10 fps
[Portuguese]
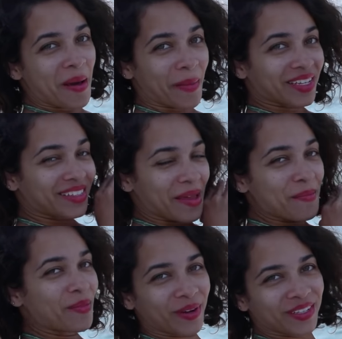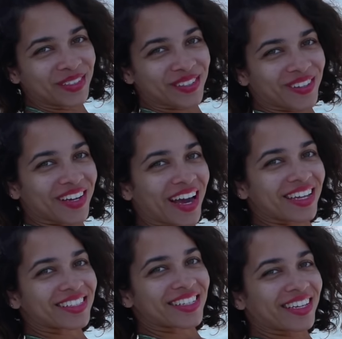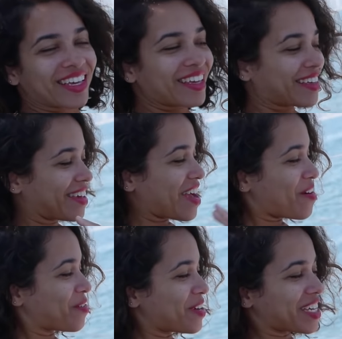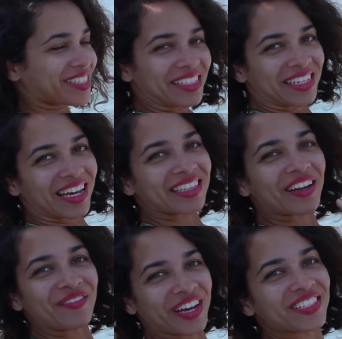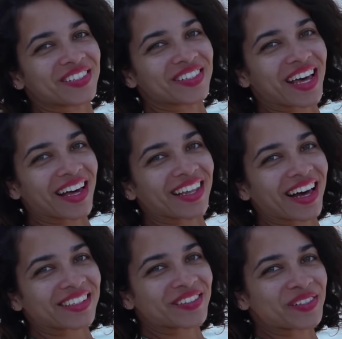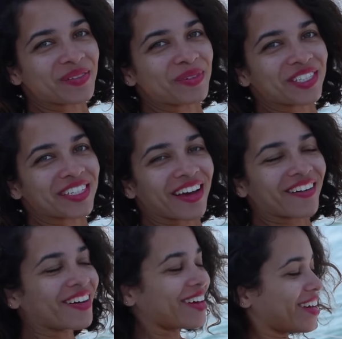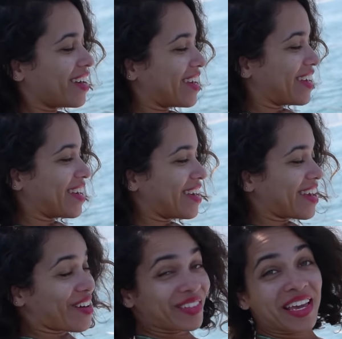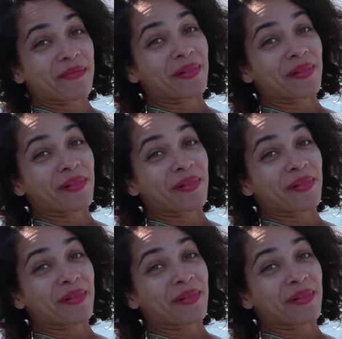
mas tem muitos lugares aqui que eu conheci através dos relatos do Michel e eu nem